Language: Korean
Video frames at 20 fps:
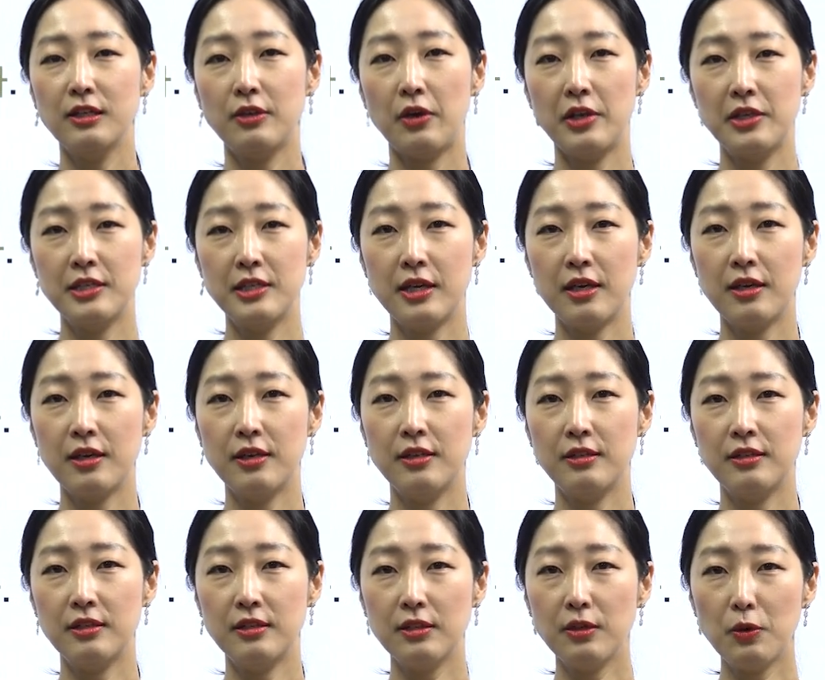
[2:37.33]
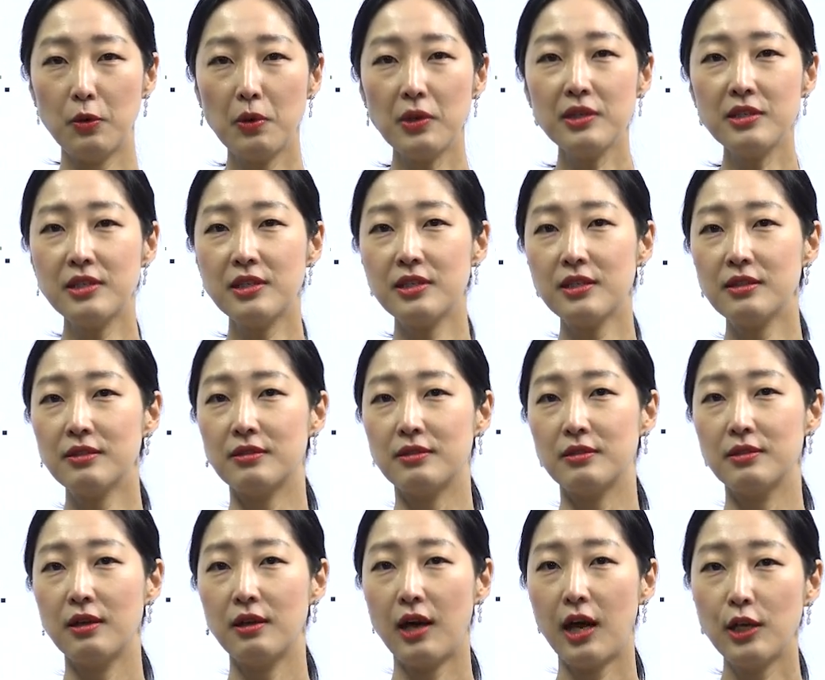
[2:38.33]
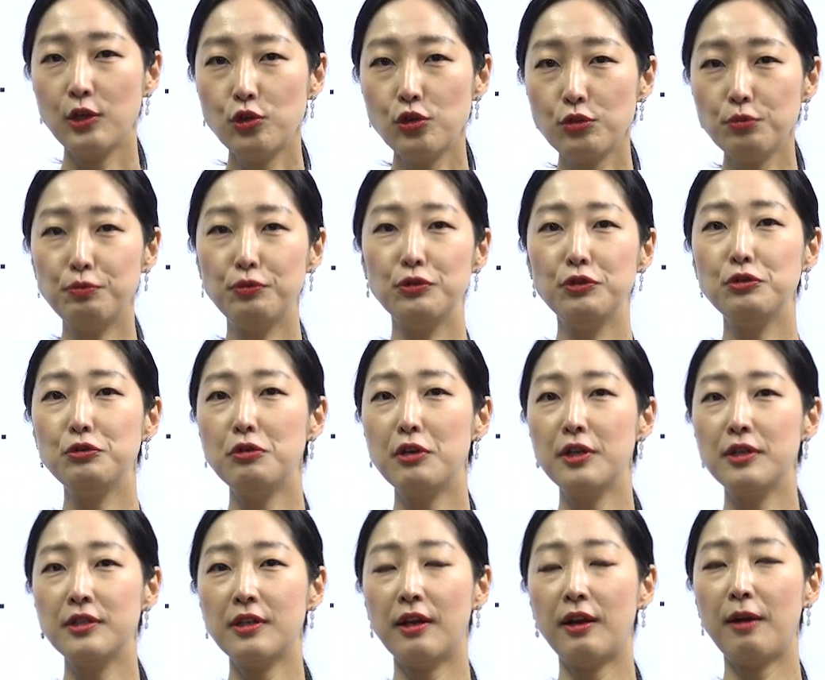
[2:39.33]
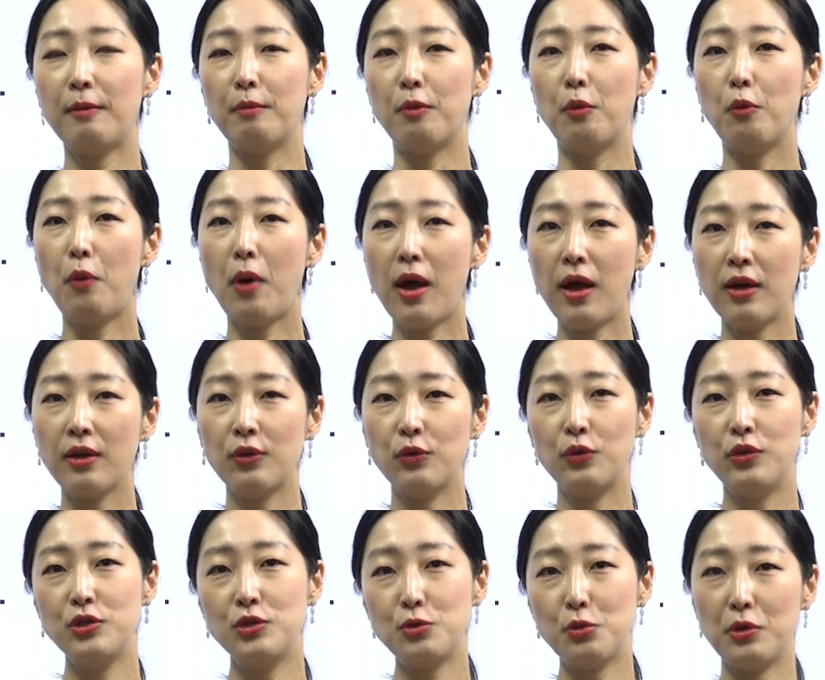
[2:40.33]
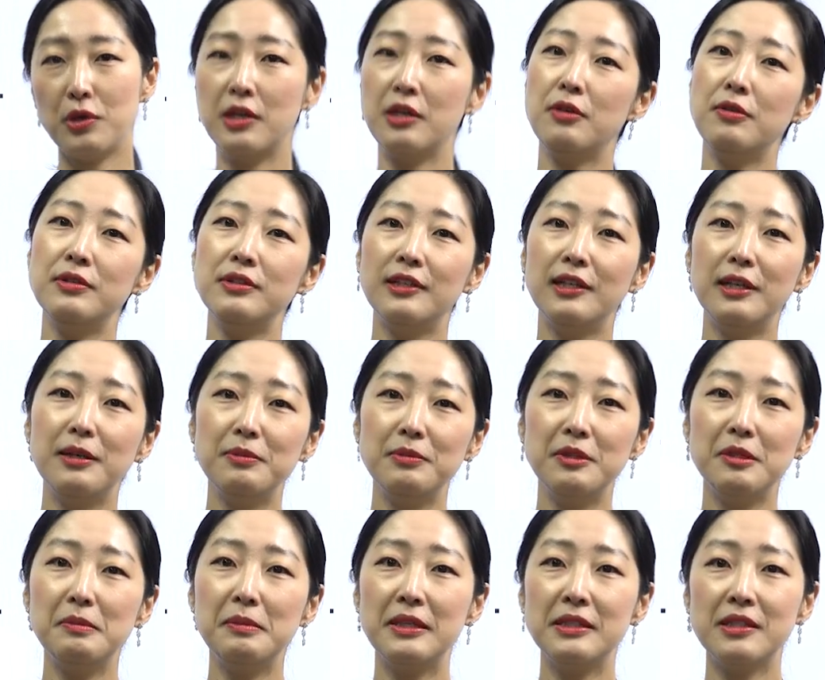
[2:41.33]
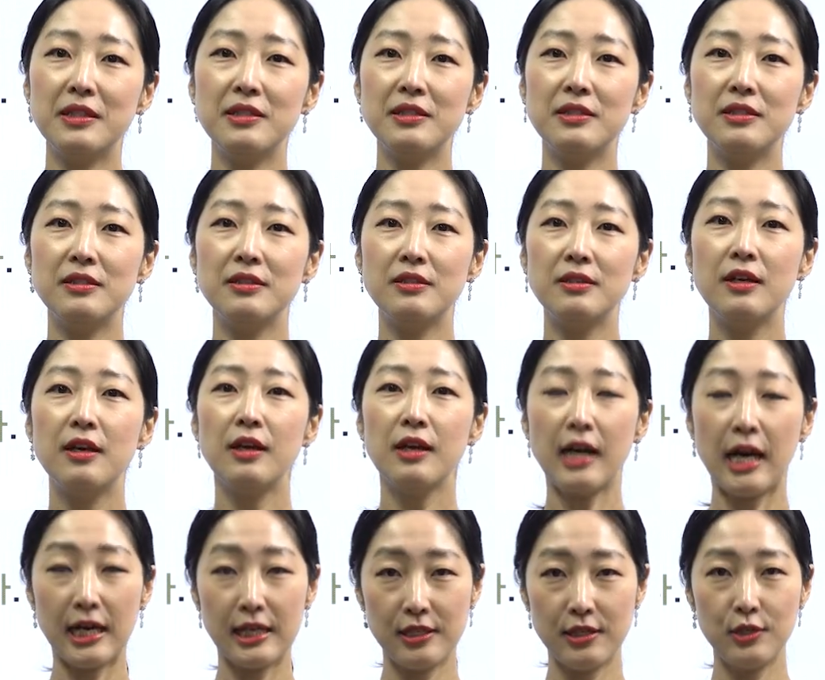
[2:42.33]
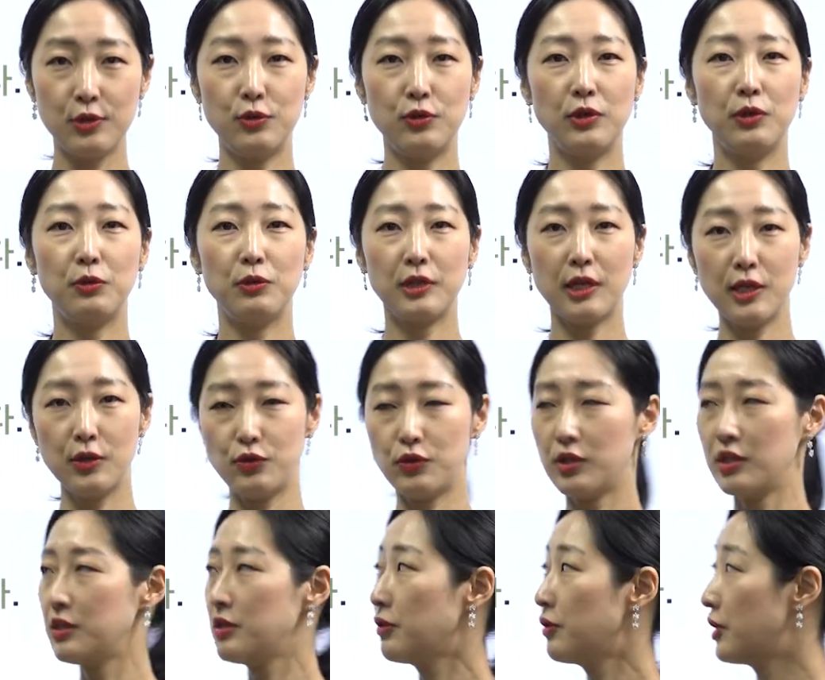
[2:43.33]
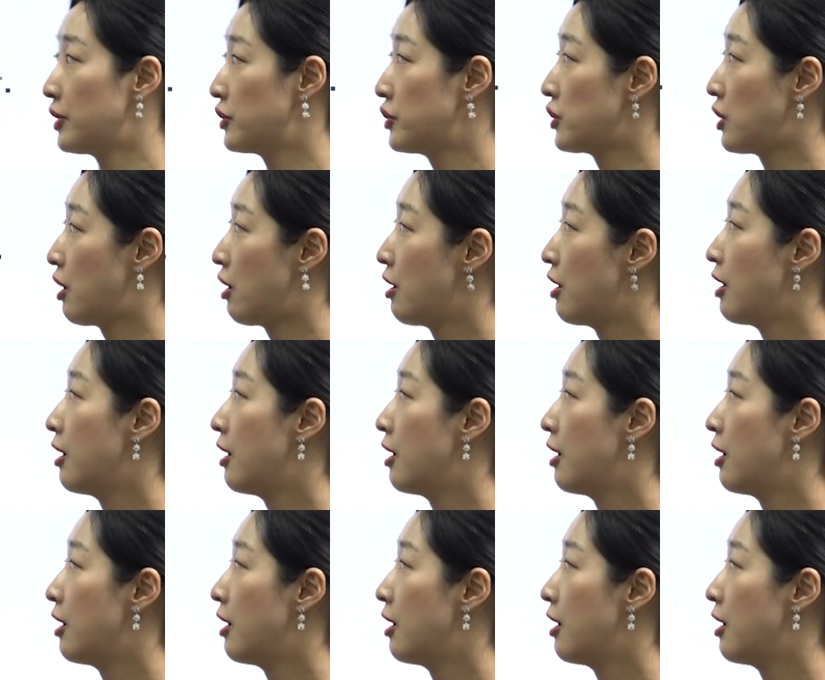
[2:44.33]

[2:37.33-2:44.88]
굉장히 그 특권층 아주 부유한 사람, 왕, 귀족 이런 사람들만 사실은 가질 수 있고 탈 수 있었겠죠.